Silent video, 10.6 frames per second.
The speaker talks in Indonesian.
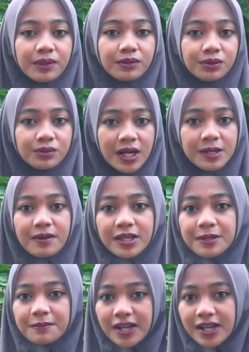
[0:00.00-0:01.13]
diperuntukkan
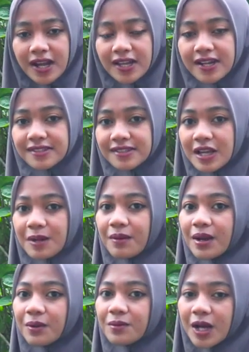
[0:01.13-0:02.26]
bagi mereka yang sedang
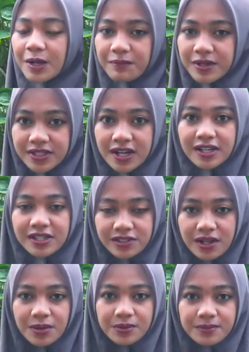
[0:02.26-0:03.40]
melakukan perjalanan
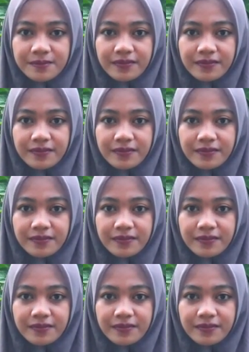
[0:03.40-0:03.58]
jauh.